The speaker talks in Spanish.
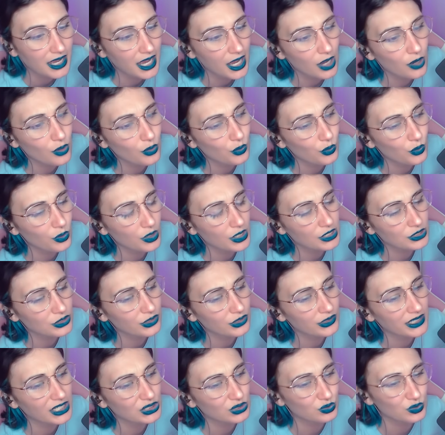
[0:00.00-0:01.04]
a un jueguito
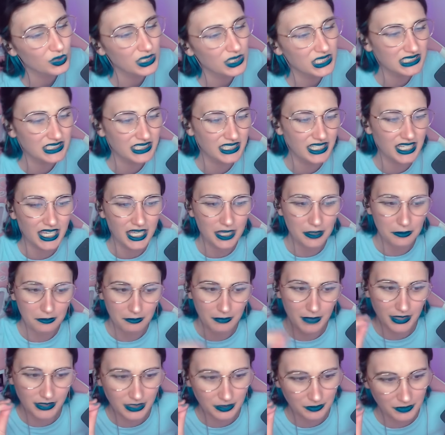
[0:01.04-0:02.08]
de la Switch que,
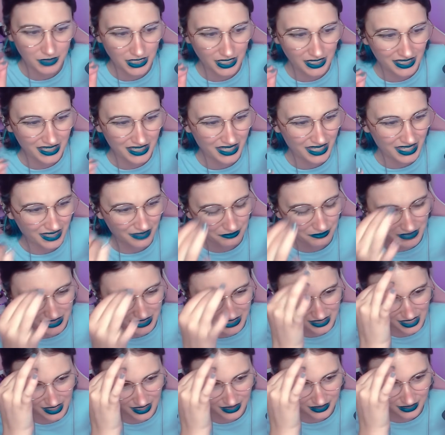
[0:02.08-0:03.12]
madre mía, qué
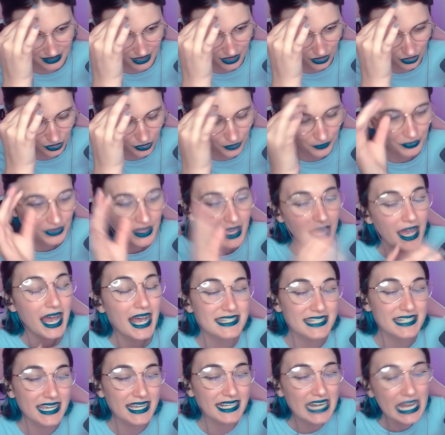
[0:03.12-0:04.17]
viciada tengo.
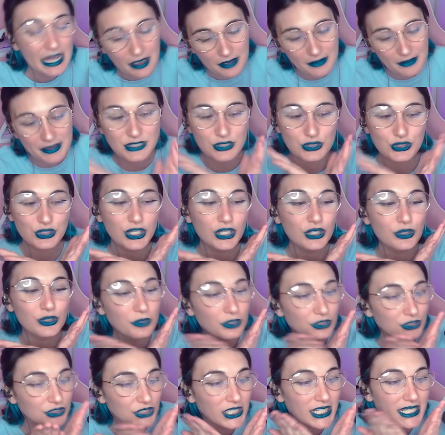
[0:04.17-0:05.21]
Así que nada, bebés, os quiero un
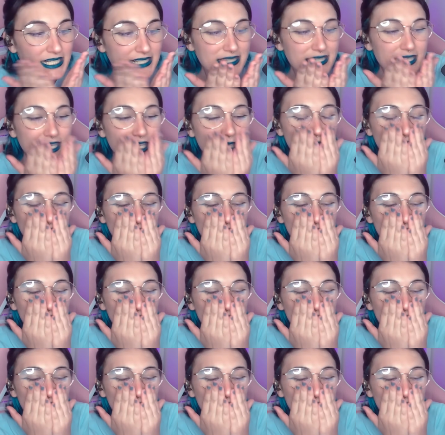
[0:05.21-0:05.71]
montón, así que